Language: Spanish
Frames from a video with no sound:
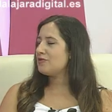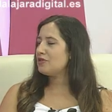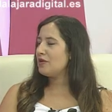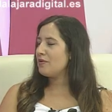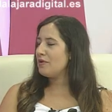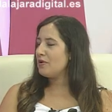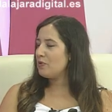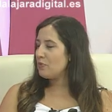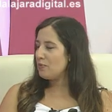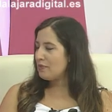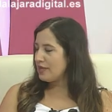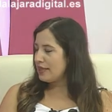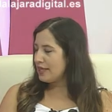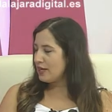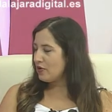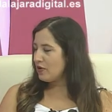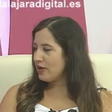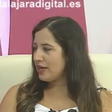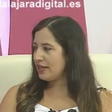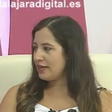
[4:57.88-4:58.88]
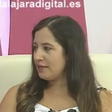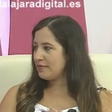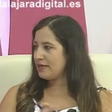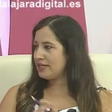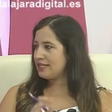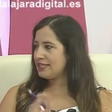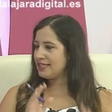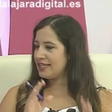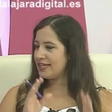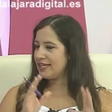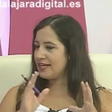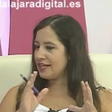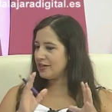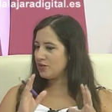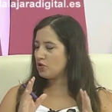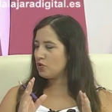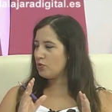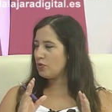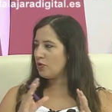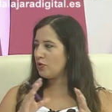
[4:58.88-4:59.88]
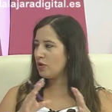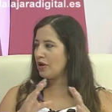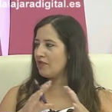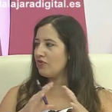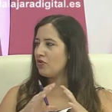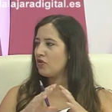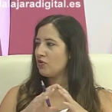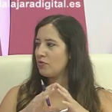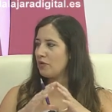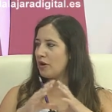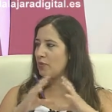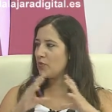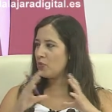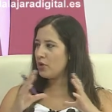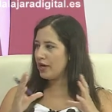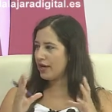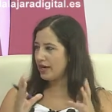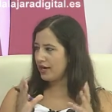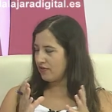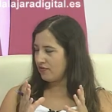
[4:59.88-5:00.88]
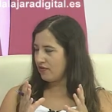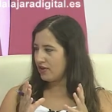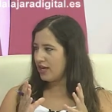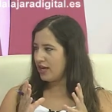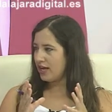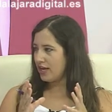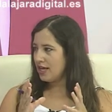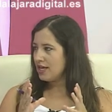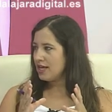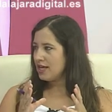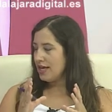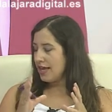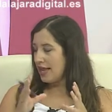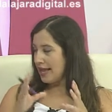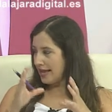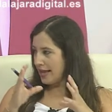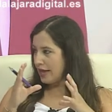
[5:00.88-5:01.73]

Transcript: a ver un vídeo que además eh, resume de una forma muy gráfica en qué